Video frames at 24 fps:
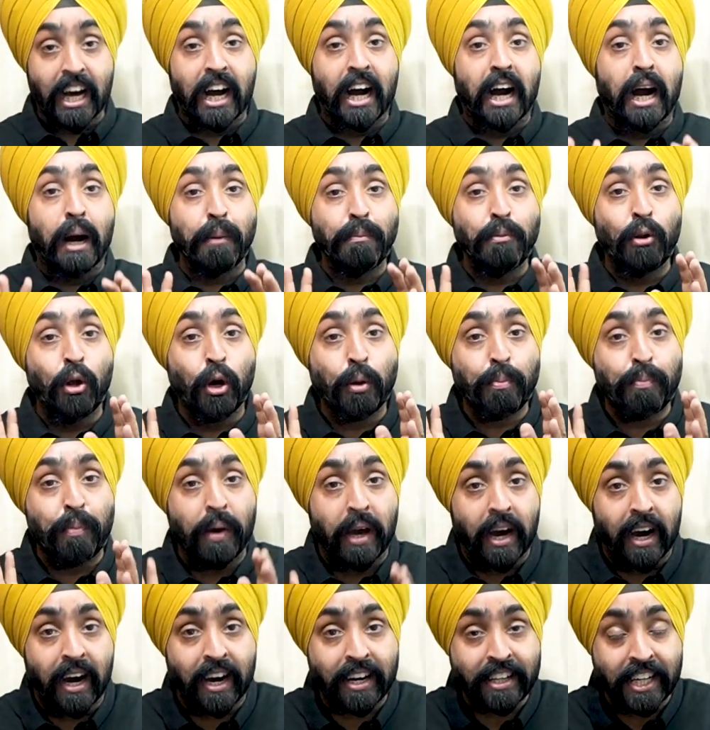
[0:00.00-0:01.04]
आप लोग
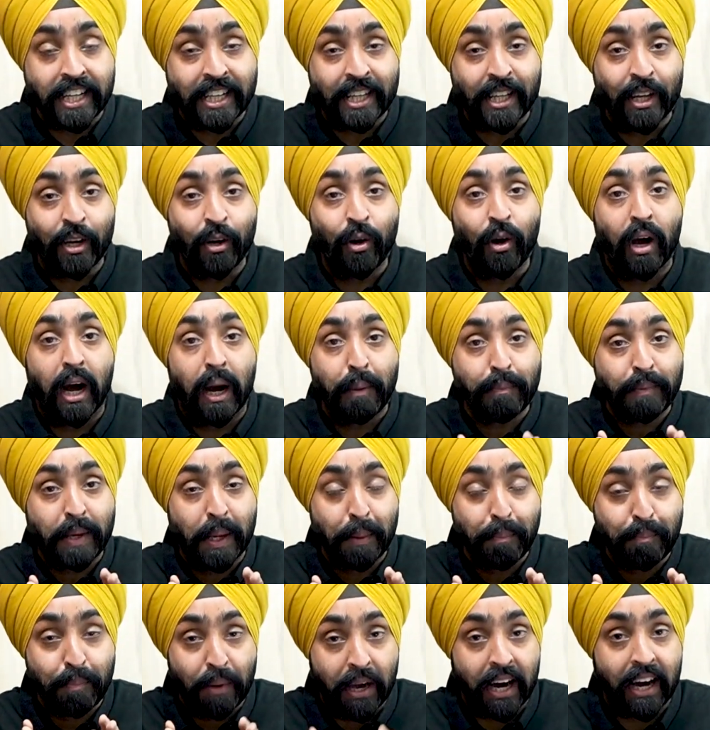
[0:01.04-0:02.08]
प्यार देते हो आपके
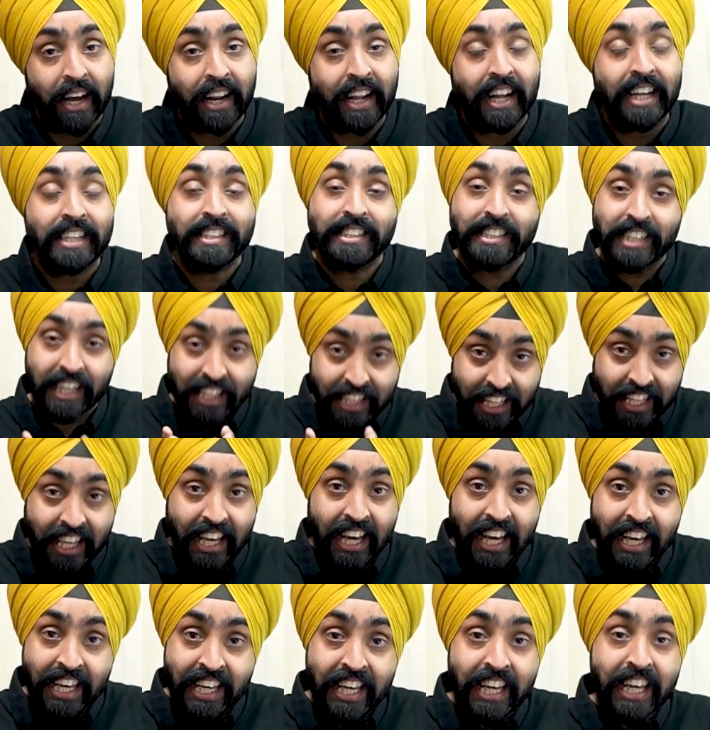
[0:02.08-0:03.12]
प्यार के
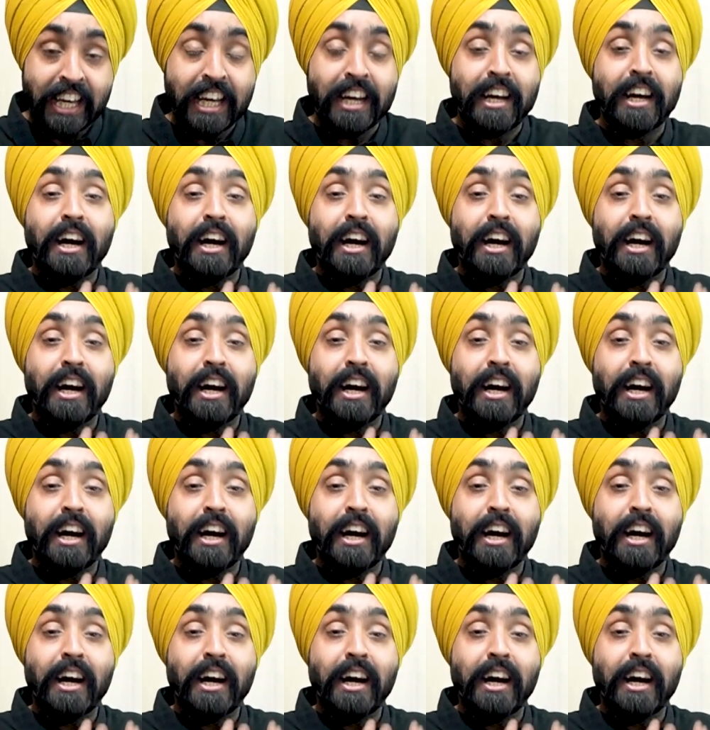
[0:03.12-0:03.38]
सदके ही